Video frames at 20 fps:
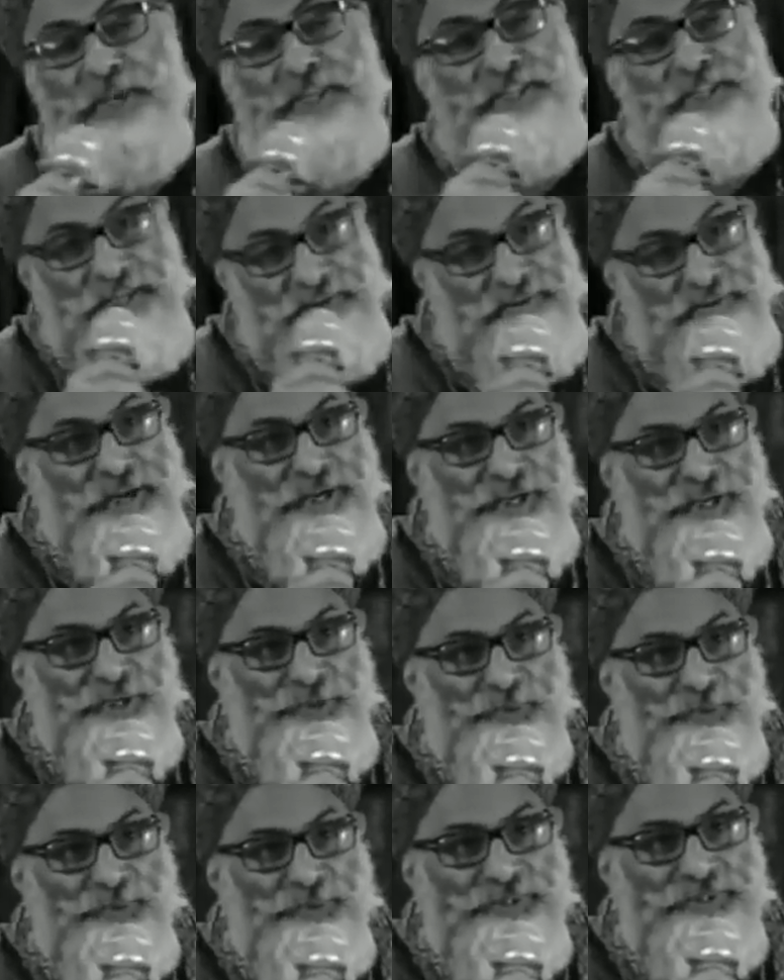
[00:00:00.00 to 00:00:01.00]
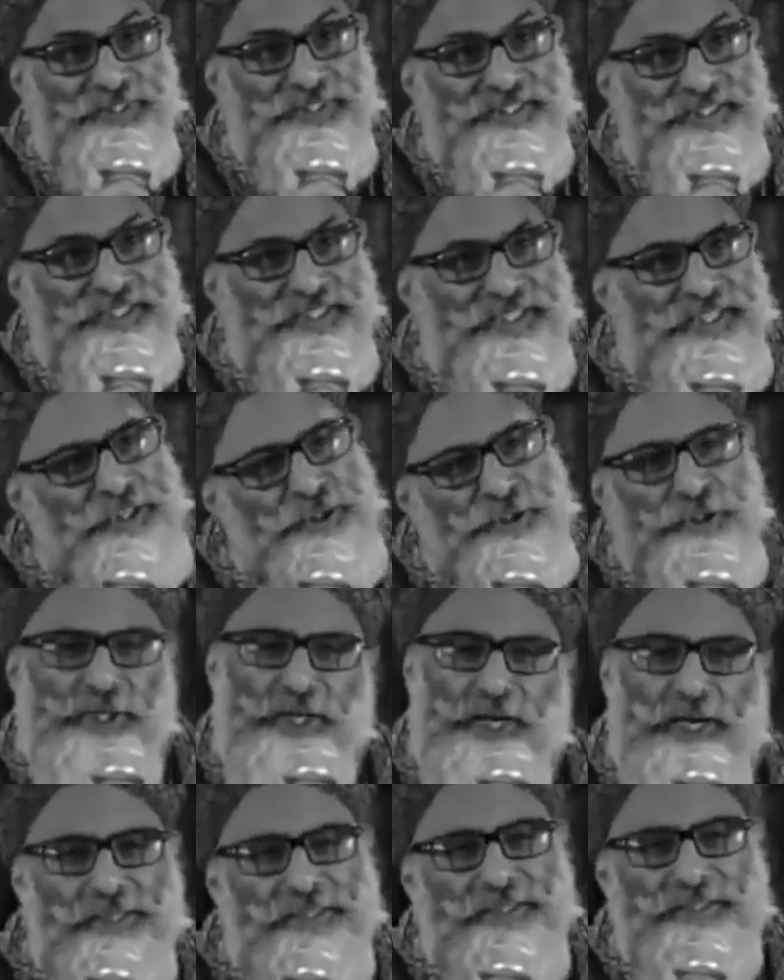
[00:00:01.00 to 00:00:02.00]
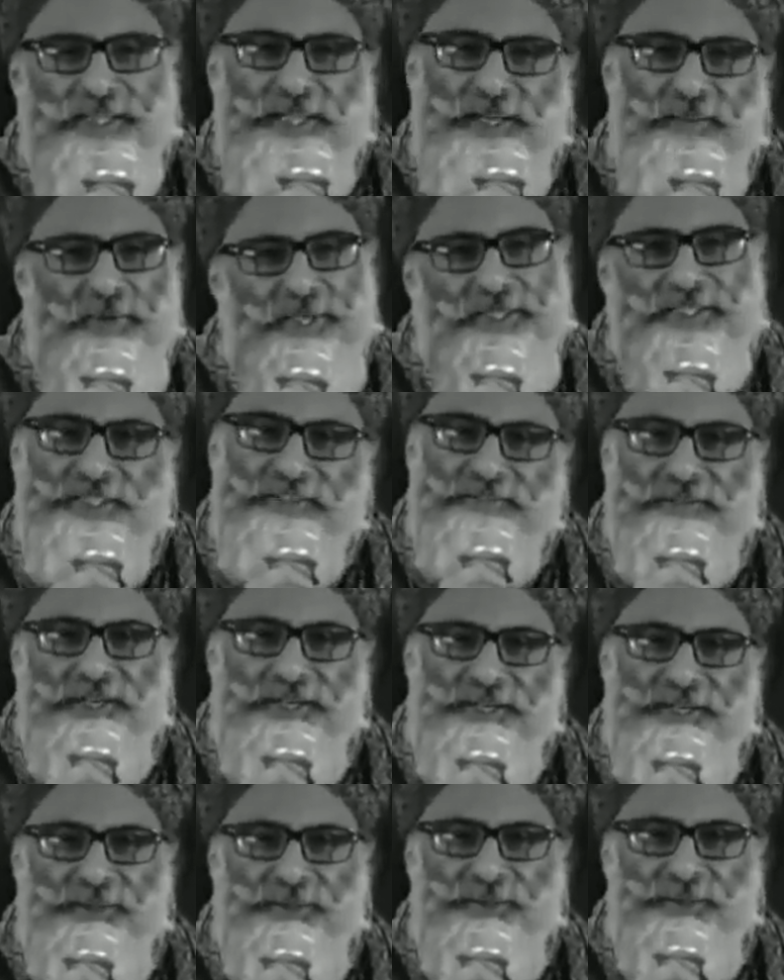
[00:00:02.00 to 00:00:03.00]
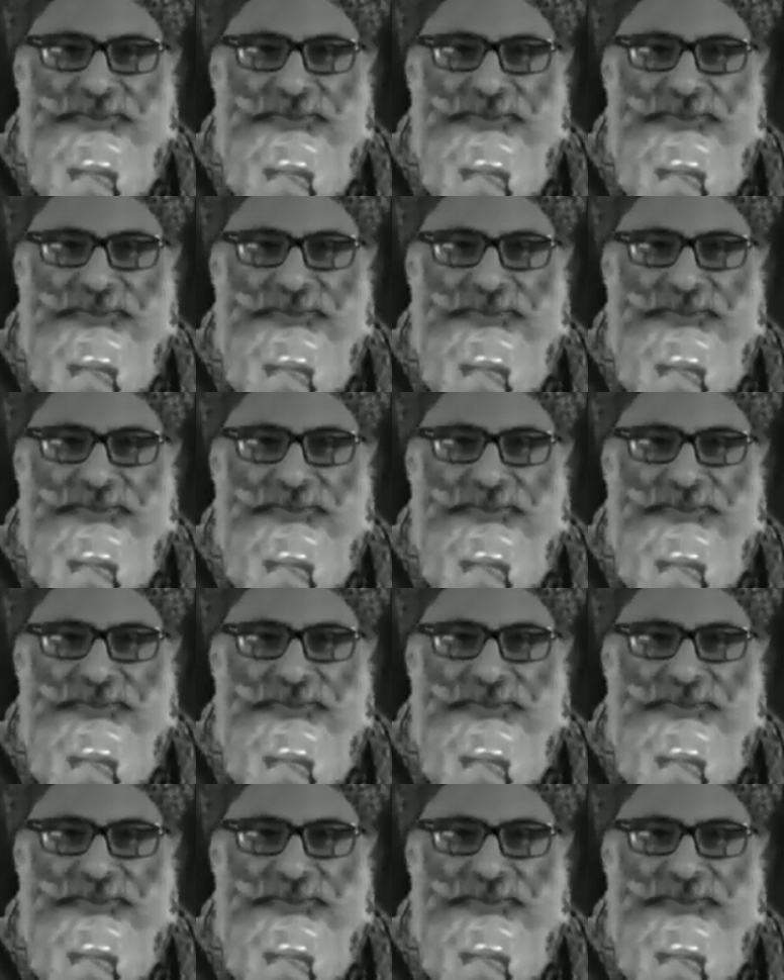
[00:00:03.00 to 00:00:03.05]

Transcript: की मैं दवा करूं किसी गर्ज के मैं सेवा